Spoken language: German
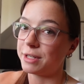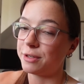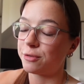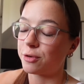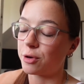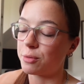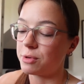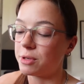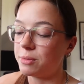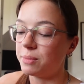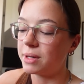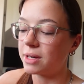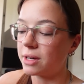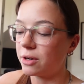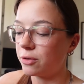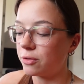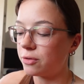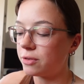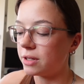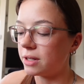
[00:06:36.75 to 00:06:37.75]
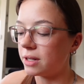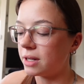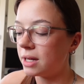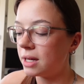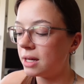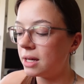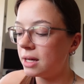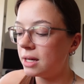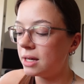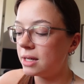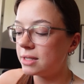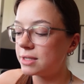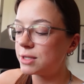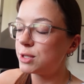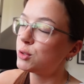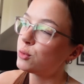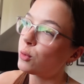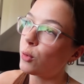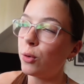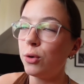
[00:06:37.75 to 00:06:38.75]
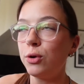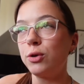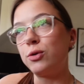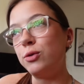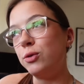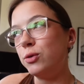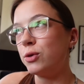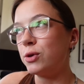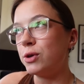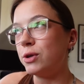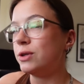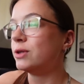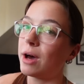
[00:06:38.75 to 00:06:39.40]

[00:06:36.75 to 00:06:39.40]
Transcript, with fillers: Ich freue mich mega auf den Zitronenkuchen.